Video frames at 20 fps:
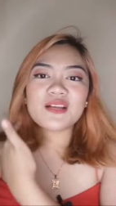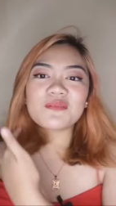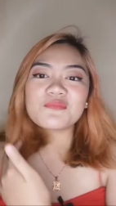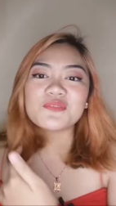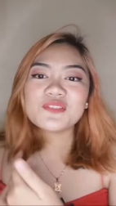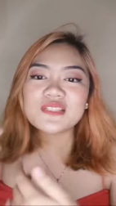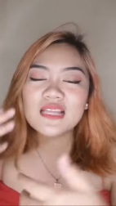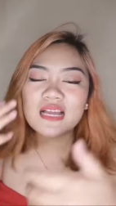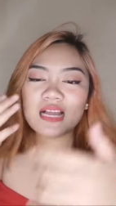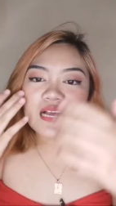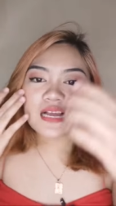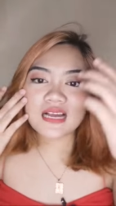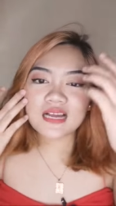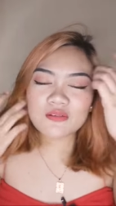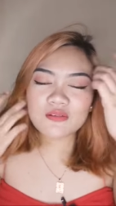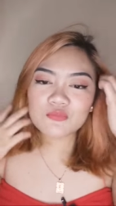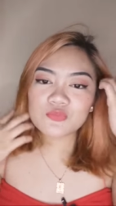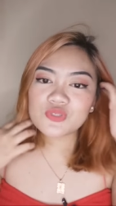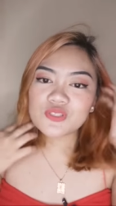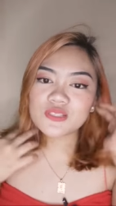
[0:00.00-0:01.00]
kamusta ka?
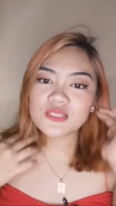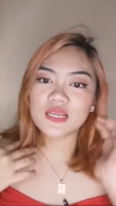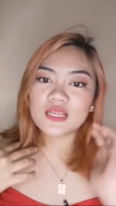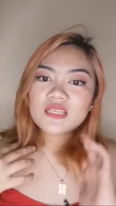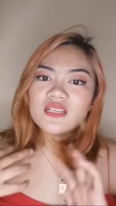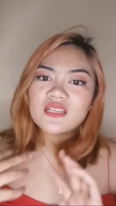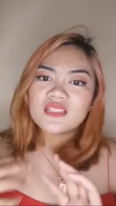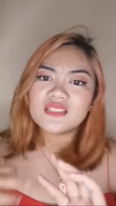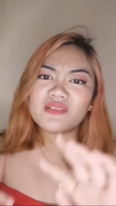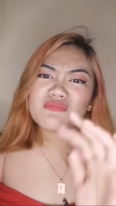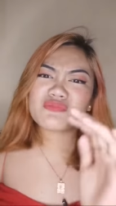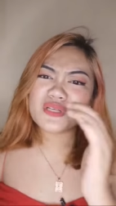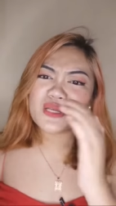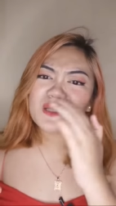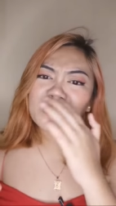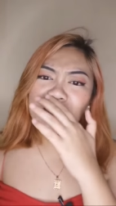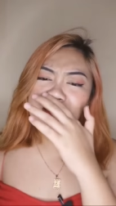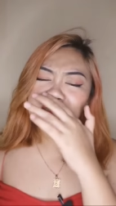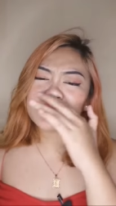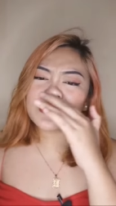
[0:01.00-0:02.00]
Kamusta? Di ka di
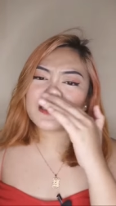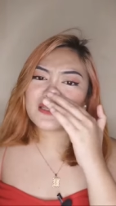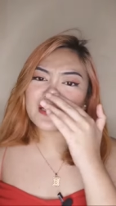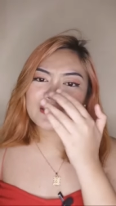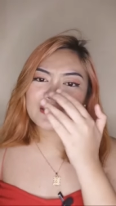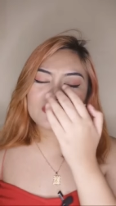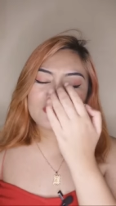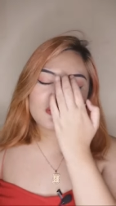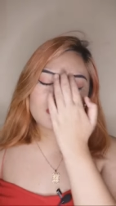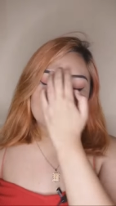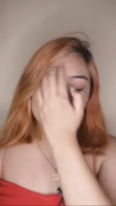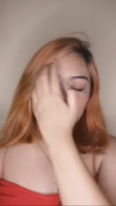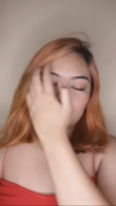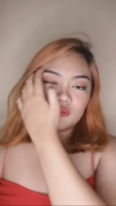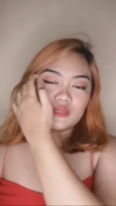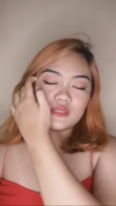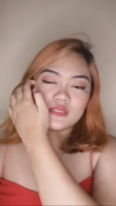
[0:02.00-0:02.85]
masyado nagtitiktok, no?